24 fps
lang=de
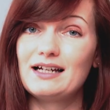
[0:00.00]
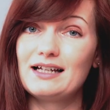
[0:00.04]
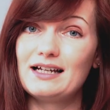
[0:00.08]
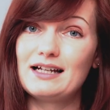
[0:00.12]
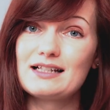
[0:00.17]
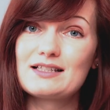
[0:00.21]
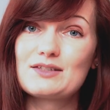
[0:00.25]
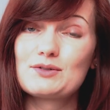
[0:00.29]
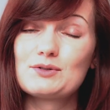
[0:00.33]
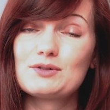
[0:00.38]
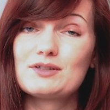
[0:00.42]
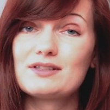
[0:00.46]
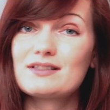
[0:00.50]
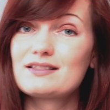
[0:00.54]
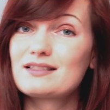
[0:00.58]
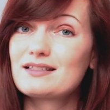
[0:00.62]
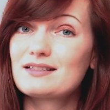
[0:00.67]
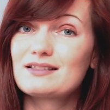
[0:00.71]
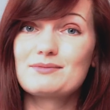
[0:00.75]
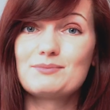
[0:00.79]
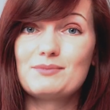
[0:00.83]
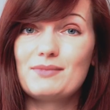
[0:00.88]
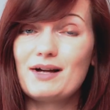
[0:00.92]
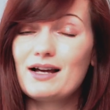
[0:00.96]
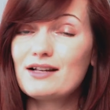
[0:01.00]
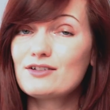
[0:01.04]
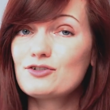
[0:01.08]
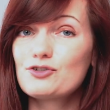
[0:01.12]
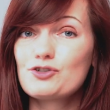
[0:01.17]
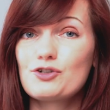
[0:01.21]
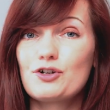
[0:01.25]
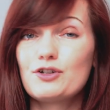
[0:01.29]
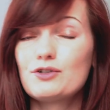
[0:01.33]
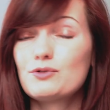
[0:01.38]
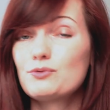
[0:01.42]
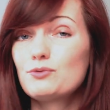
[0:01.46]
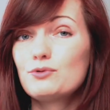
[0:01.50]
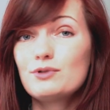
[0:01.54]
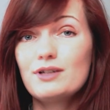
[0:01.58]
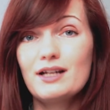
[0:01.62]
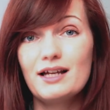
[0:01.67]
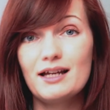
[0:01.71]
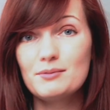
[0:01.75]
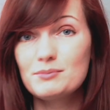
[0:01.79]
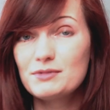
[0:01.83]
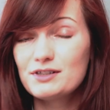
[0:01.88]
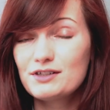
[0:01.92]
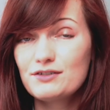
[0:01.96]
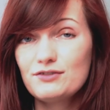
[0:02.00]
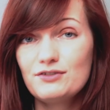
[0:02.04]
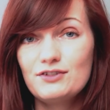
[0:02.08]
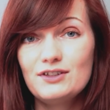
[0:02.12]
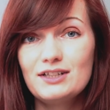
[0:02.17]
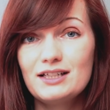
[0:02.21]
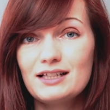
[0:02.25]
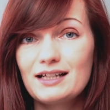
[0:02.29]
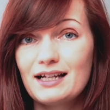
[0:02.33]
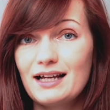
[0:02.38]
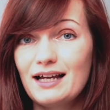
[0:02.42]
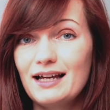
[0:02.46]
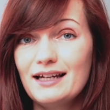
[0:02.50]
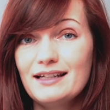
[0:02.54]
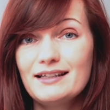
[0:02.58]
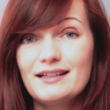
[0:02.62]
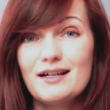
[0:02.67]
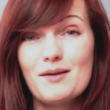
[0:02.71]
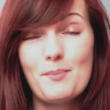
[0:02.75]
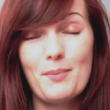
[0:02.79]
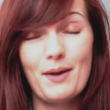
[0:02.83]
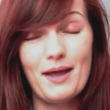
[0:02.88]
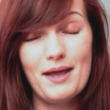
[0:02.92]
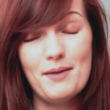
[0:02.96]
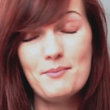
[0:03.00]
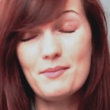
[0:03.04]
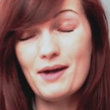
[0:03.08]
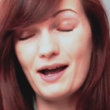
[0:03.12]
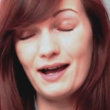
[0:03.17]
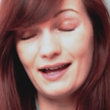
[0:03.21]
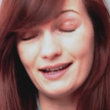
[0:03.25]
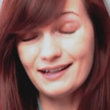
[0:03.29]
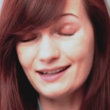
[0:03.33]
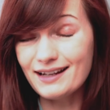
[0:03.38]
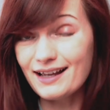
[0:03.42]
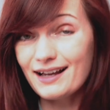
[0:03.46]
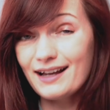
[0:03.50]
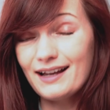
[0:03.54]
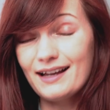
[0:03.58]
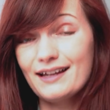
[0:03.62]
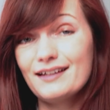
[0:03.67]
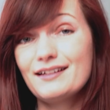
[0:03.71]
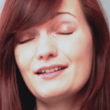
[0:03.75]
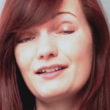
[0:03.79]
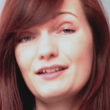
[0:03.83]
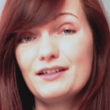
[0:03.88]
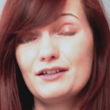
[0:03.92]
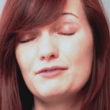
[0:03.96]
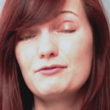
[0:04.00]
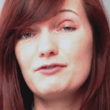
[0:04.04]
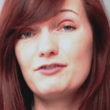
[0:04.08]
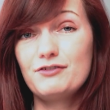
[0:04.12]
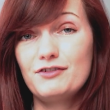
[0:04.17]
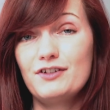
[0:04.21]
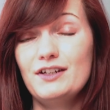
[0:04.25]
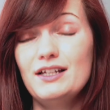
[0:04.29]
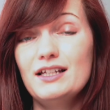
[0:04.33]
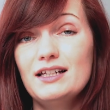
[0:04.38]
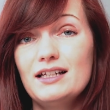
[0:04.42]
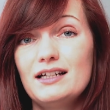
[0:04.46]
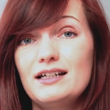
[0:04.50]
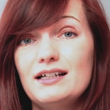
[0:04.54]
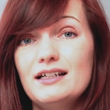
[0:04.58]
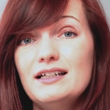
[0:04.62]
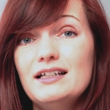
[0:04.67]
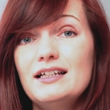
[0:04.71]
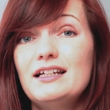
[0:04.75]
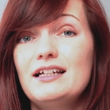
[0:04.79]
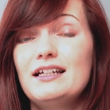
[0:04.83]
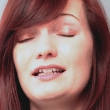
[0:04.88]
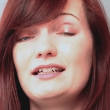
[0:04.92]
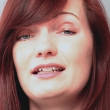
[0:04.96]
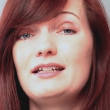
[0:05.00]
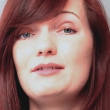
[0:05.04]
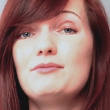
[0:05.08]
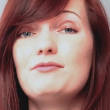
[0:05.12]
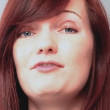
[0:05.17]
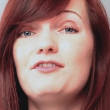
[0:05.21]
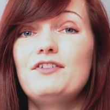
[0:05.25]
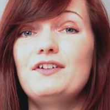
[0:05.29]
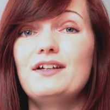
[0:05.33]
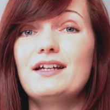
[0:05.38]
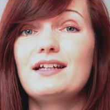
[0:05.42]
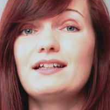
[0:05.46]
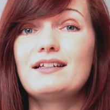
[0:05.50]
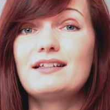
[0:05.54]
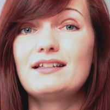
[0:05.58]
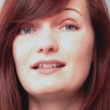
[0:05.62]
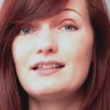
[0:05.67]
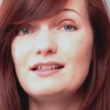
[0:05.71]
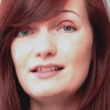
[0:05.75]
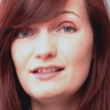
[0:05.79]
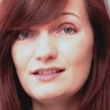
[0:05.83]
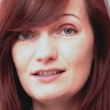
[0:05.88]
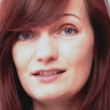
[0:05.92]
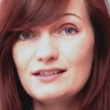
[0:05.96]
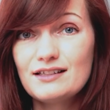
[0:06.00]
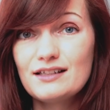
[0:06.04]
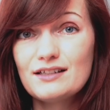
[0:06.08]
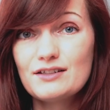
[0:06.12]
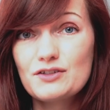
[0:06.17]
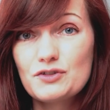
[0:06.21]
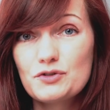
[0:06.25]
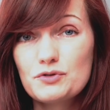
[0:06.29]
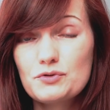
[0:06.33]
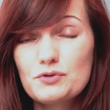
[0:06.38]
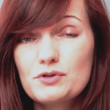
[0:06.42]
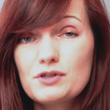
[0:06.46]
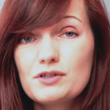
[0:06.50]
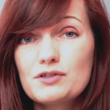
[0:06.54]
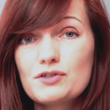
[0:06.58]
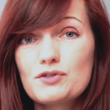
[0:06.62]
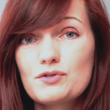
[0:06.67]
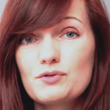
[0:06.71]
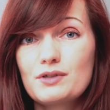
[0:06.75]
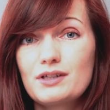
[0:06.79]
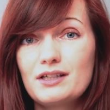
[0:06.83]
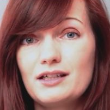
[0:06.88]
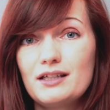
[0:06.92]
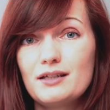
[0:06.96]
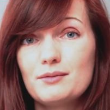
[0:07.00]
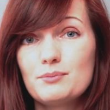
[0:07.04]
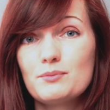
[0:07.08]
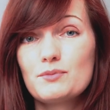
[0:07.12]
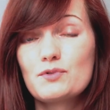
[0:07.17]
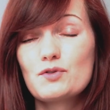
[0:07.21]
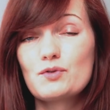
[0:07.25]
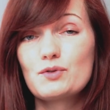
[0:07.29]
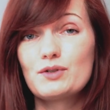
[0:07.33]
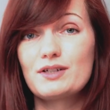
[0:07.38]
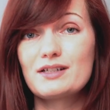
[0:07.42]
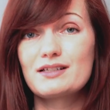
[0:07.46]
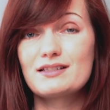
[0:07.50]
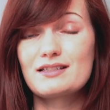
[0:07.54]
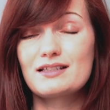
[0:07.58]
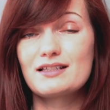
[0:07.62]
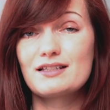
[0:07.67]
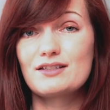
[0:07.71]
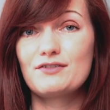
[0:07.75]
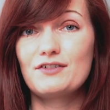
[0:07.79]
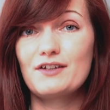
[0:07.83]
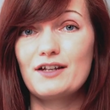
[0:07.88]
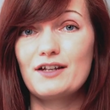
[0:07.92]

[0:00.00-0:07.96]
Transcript: Also es machen schon unheimlich viele Reiter beim Anreiten den Fehler, dem Pferd nicht den Zügel zu geben, sodass das